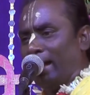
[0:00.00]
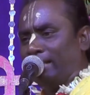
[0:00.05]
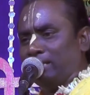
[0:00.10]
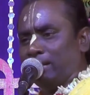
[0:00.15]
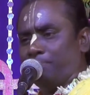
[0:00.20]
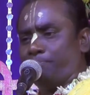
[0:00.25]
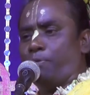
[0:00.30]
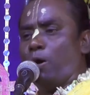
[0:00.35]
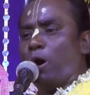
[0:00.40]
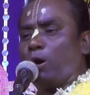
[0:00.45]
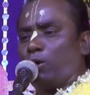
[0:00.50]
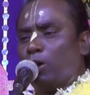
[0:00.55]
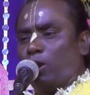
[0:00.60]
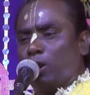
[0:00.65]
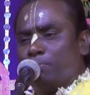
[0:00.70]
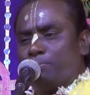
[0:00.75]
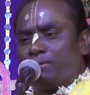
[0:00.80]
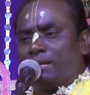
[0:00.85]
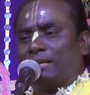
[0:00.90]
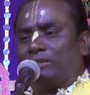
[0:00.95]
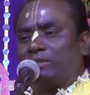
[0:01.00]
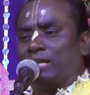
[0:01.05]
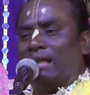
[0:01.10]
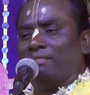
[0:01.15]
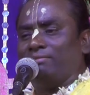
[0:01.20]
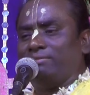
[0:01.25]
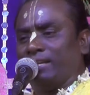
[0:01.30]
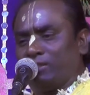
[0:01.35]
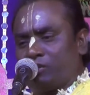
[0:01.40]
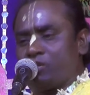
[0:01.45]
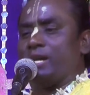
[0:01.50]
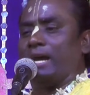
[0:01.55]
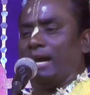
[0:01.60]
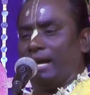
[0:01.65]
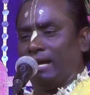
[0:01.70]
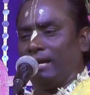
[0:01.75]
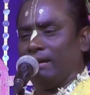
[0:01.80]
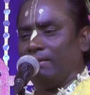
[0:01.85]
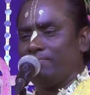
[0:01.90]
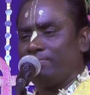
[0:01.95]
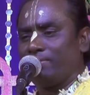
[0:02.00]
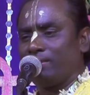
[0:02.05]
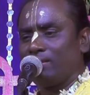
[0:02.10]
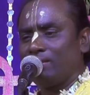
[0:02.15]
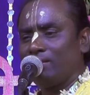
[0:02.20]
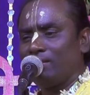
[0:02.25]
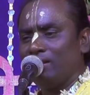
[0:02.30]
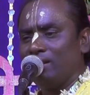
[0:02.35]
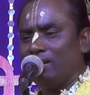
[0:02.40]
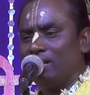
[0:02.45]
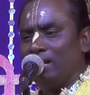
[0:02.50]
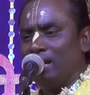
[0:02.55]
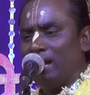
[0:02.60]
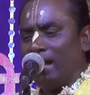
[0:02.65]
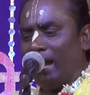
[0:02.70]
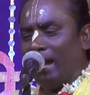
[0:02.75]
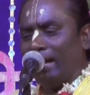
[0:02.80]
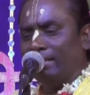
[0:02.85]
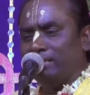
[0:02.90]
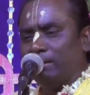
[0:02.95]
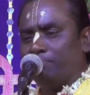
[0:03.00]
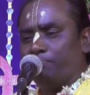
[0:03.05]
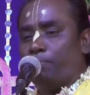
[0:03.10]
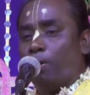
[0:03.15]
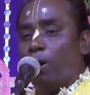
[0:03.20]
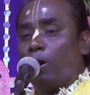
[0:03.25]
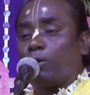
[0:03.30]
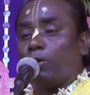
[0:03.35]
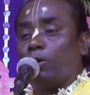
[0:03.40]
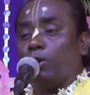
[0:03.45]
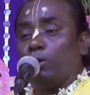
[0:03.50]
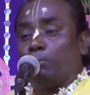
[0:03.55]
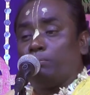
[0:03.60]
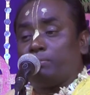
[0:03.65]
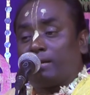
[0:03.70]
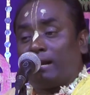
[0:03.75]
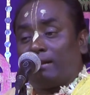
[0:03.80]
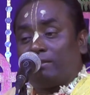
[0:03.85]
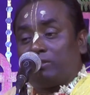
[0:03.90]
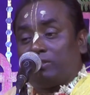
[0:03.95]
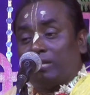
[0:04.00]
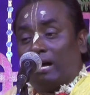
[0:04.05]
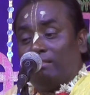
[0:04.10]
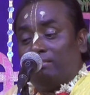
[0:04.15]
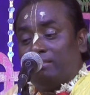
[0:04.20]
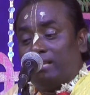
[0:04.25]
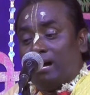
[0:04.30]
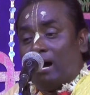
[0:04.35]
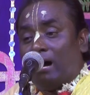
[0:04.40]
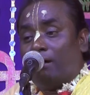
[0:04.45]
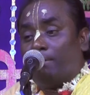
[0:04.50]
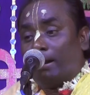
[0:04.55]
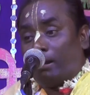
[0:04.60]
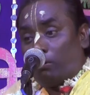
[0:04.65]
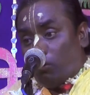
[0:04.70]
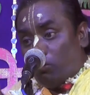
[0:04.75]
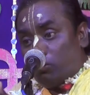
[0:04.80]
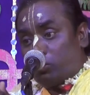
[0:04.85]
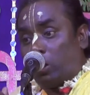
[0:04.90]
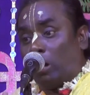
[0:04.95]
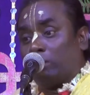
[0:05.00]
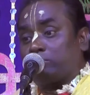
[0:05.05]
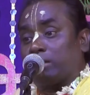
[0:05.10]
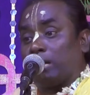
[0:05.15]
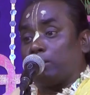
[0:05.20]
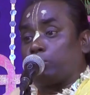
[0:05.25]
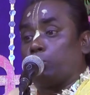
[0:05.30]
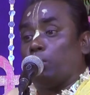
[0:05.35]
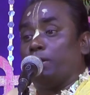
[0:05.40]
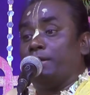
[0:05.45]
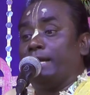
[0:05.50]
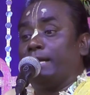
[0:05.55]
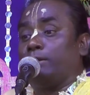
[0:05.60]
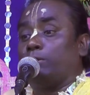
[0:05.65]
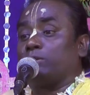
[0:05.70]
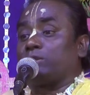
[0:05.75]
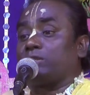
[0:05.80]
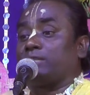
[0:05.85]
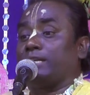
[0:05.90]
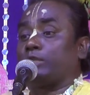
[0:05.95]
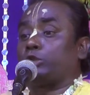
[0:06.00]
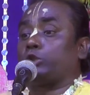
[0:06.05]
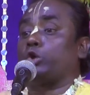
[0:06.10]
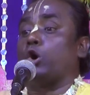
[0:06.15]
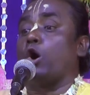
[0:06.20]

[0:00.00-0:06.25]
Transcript: এই যে বকলমটা জাল দিচ্ছে এই যে বকলমটার জাল দেয়া মানে ঔষধটা তৈরি করতে